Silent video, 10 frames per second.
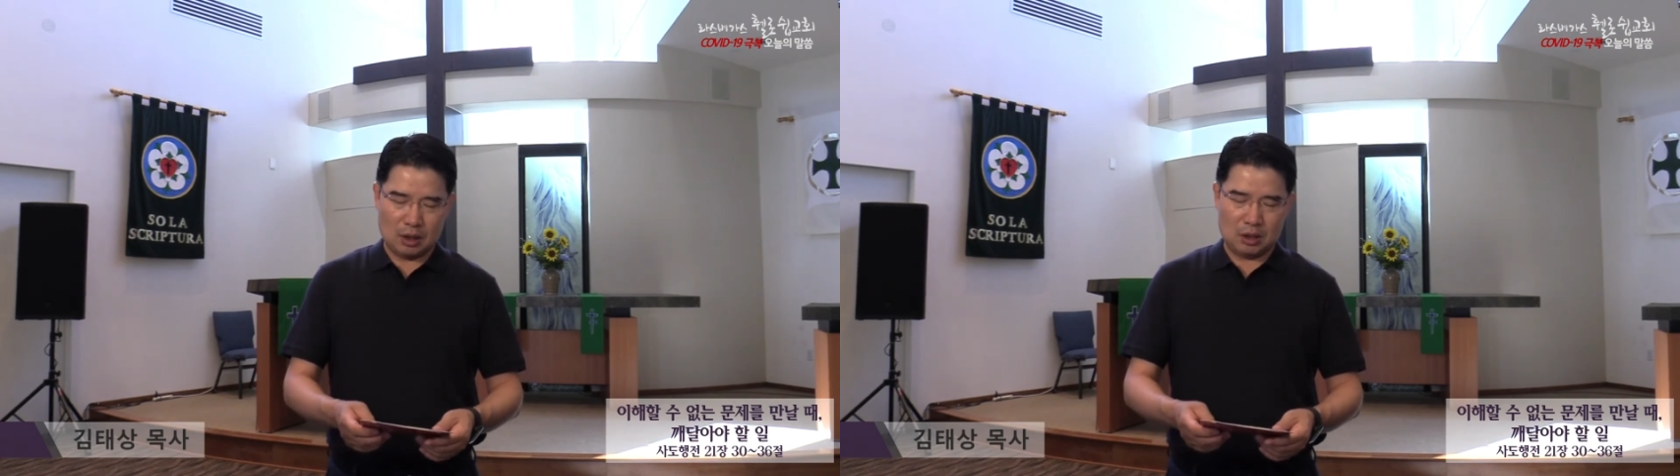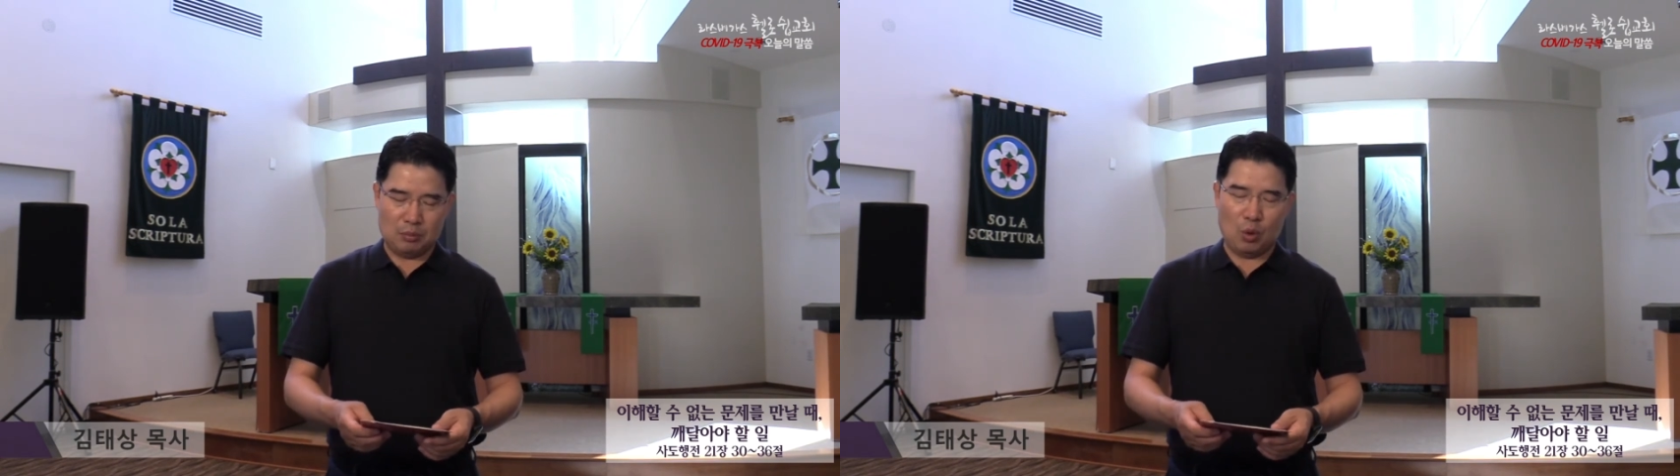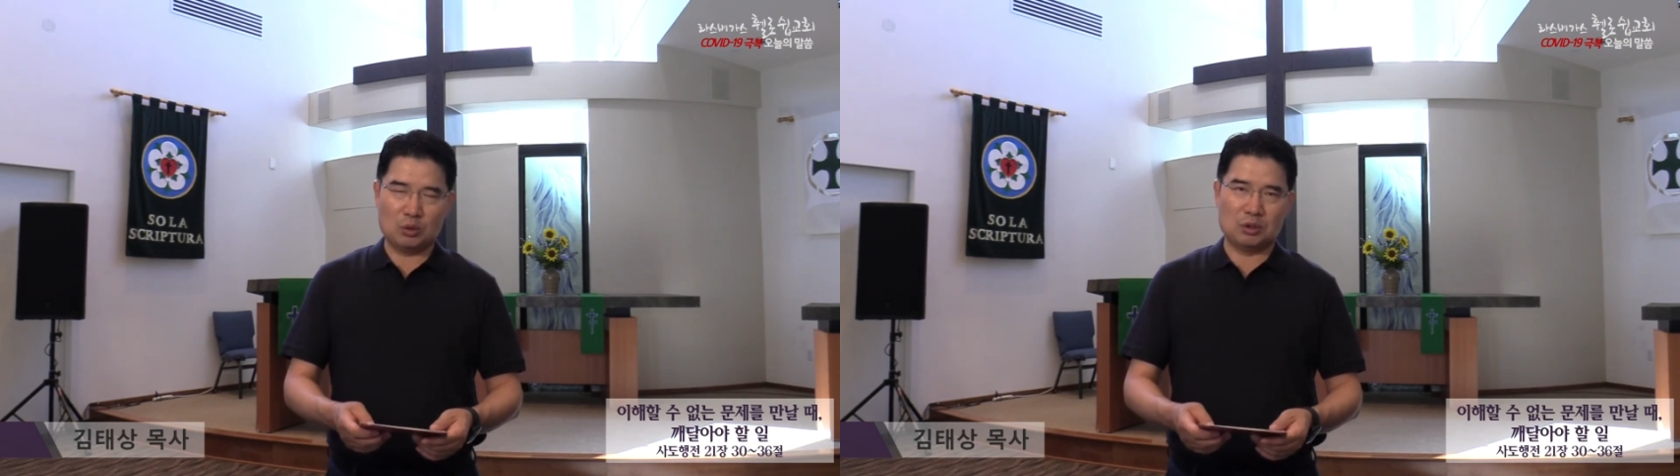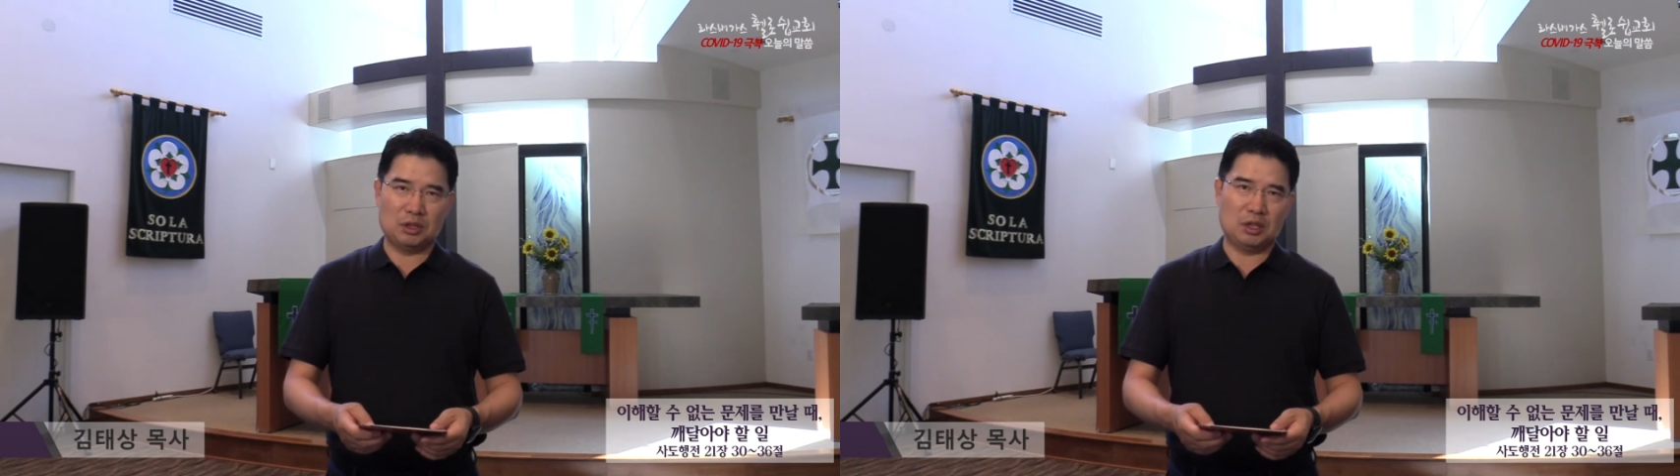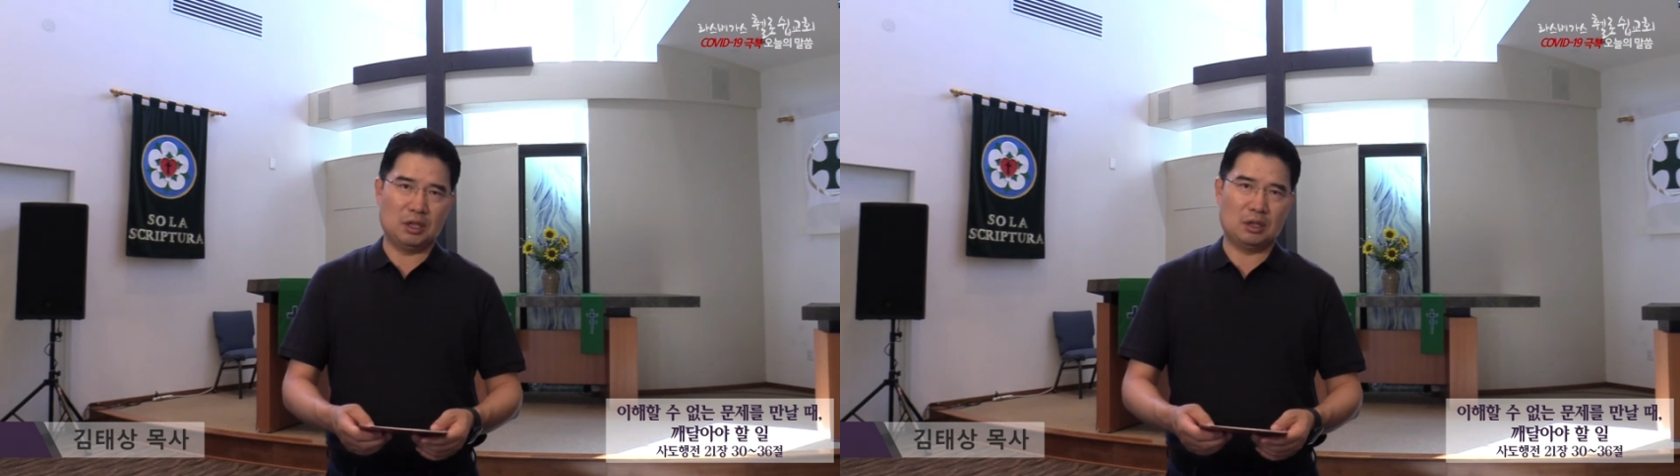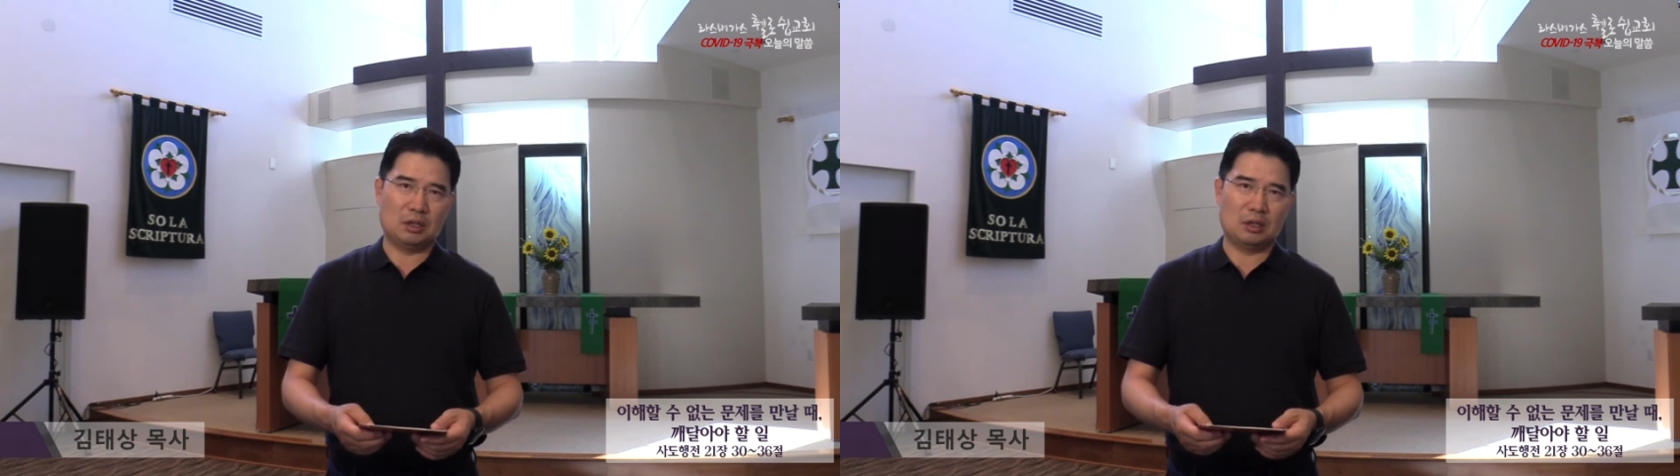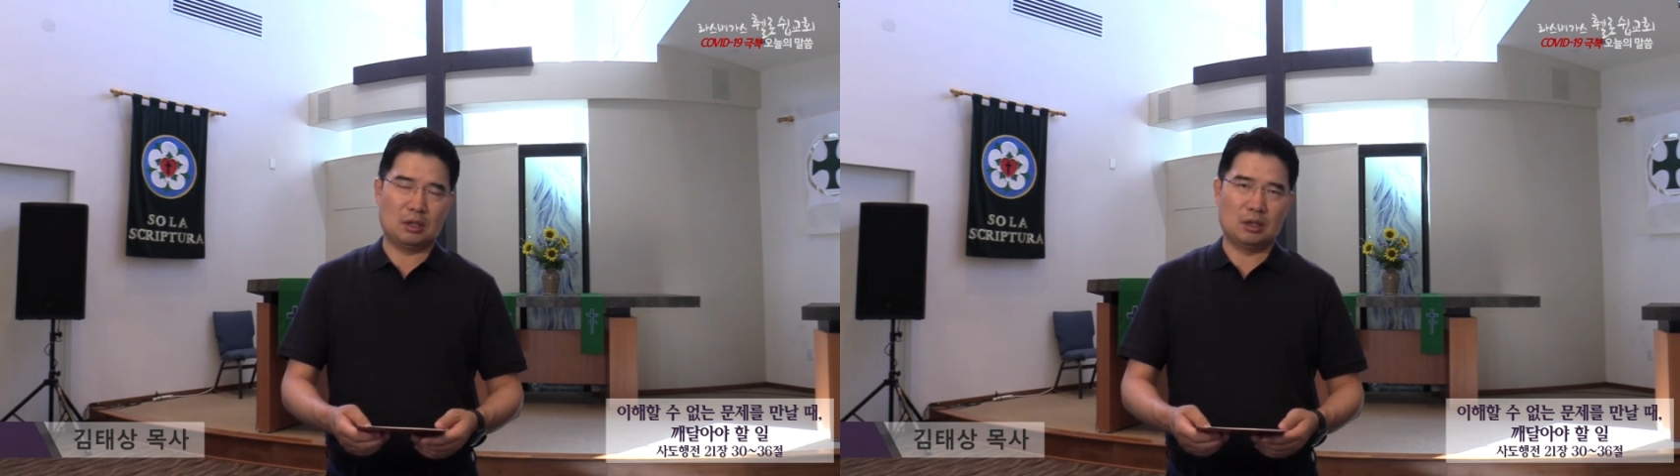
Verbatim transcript: 이 모든 일이